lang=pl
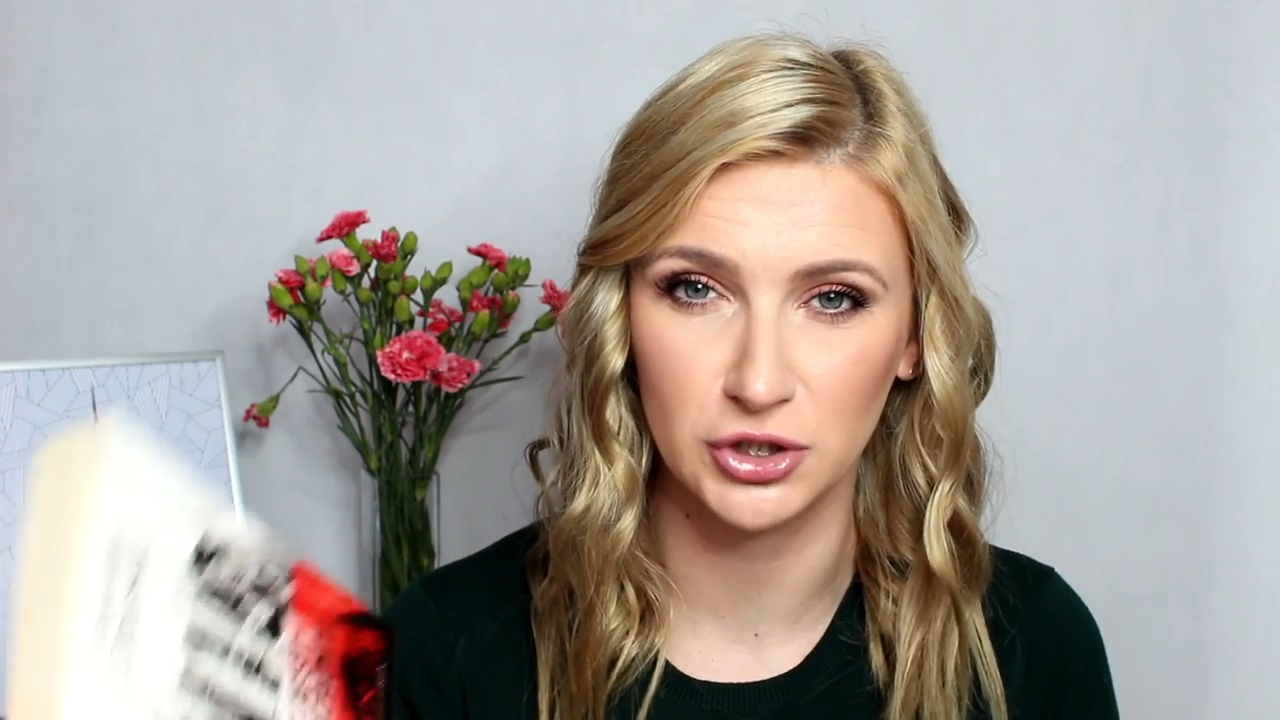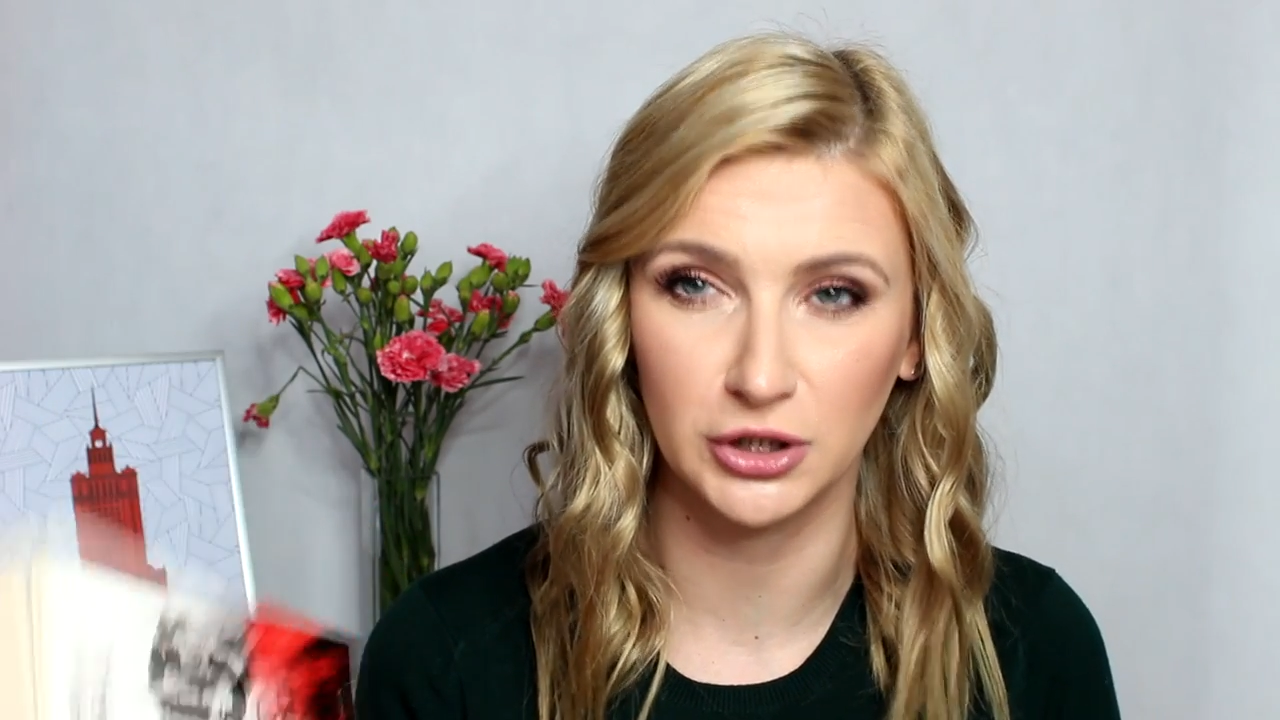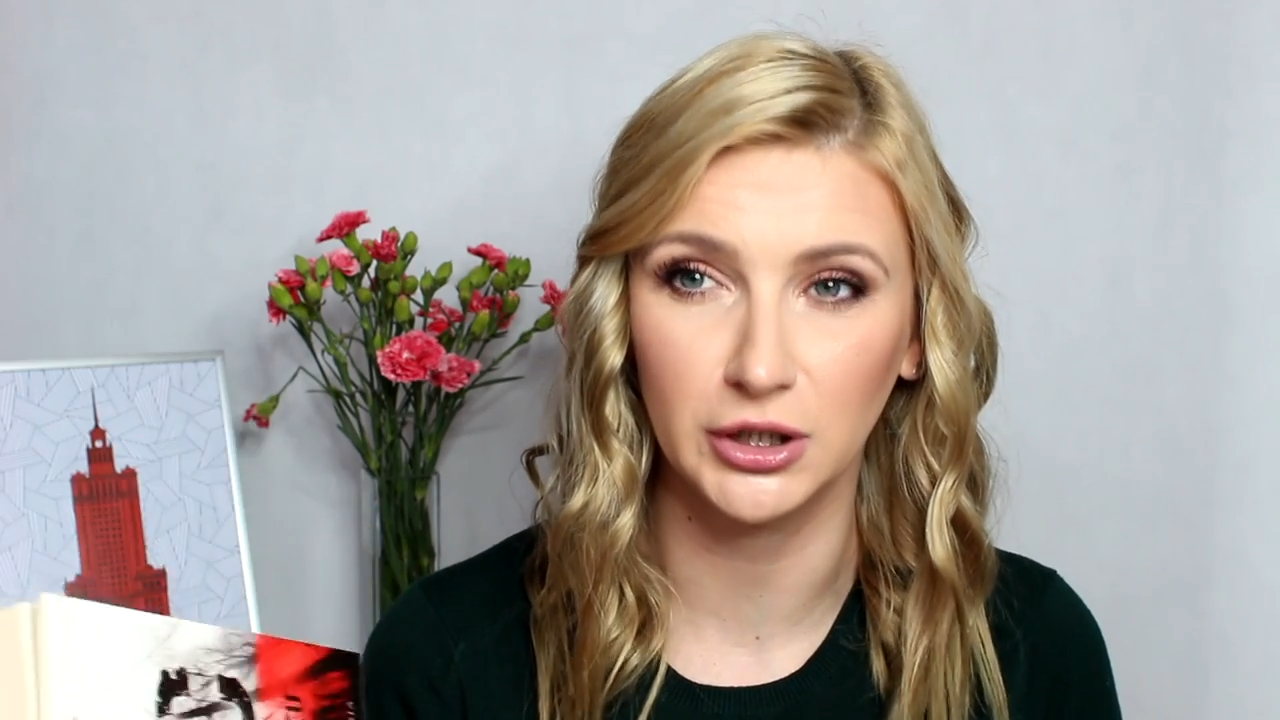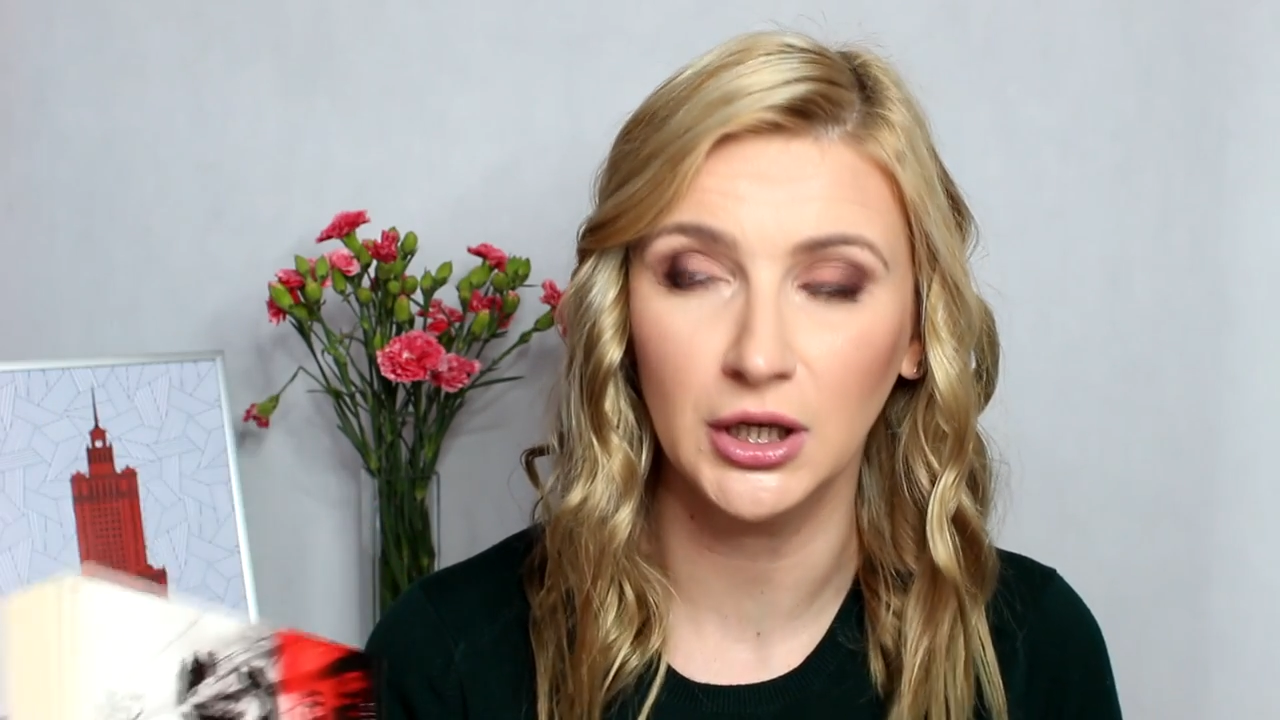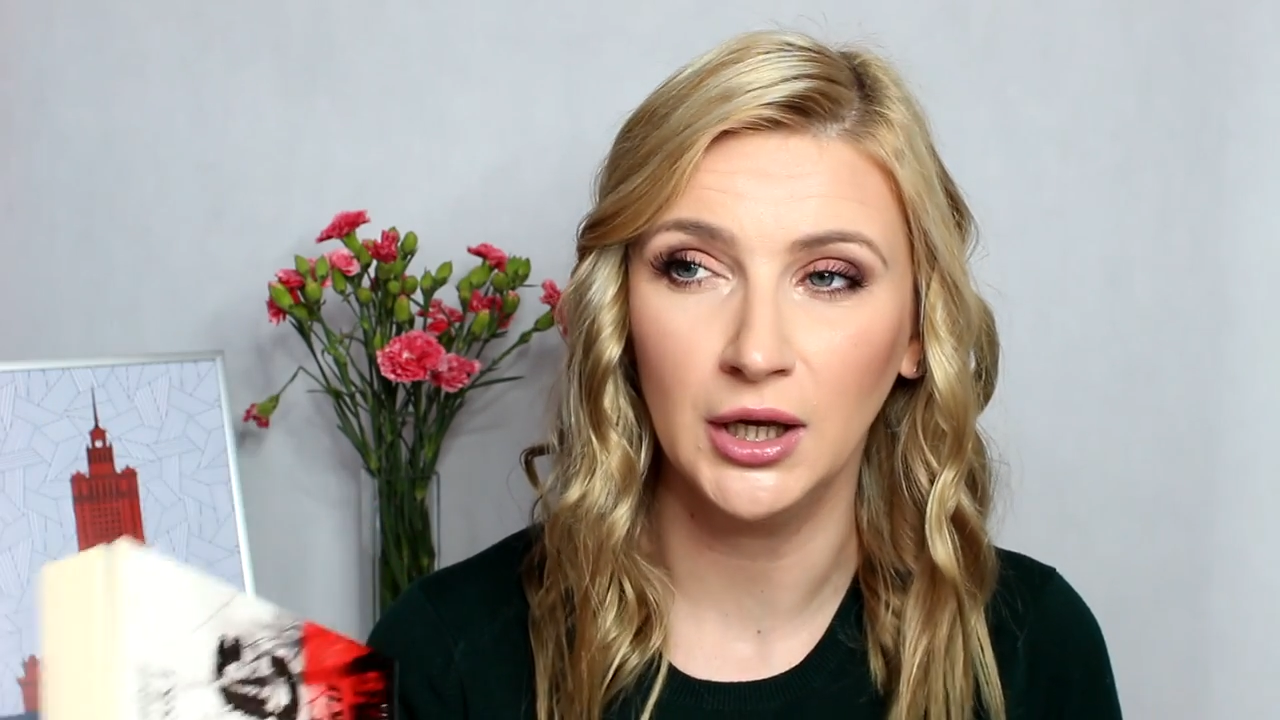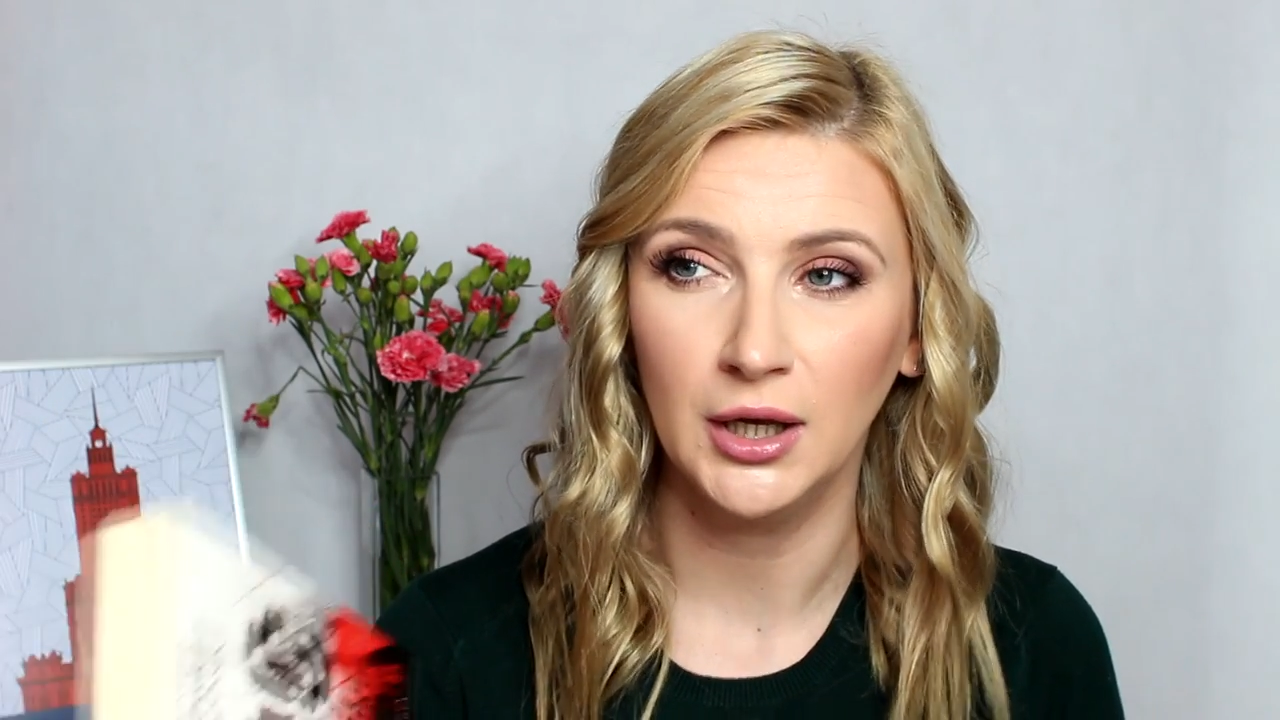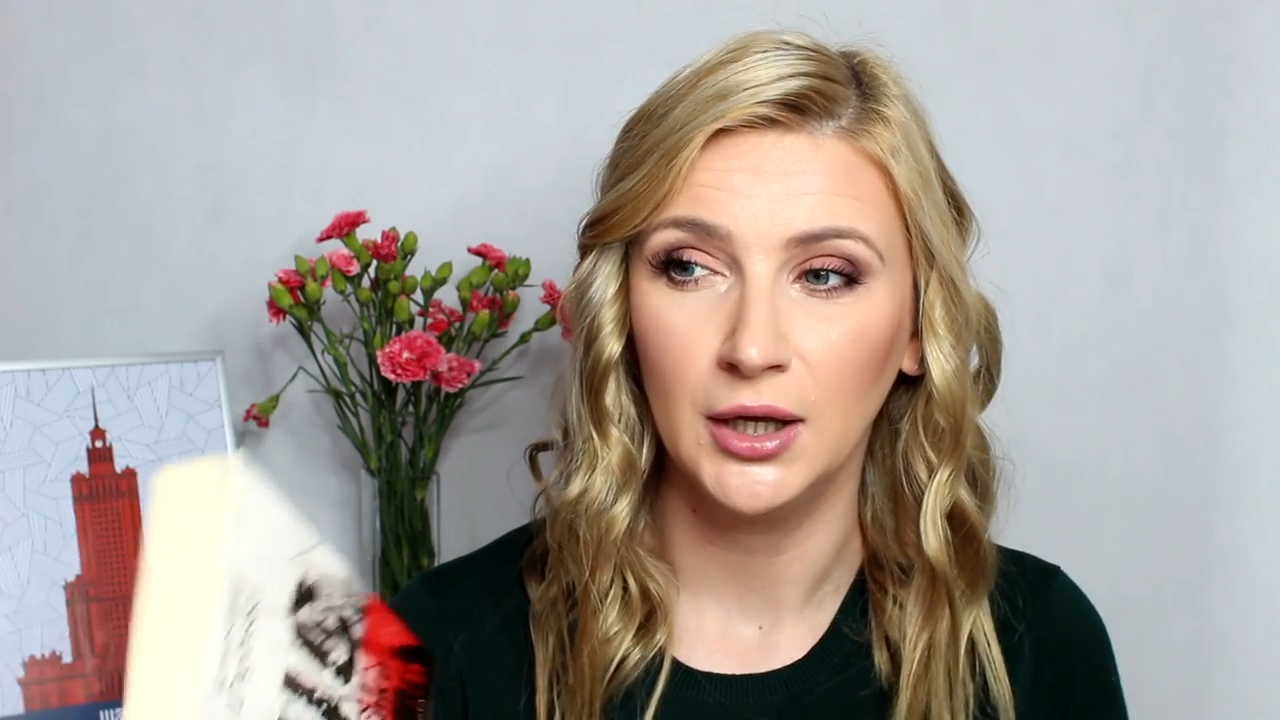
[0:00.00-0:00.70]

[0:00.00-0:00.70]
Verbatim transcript: żyli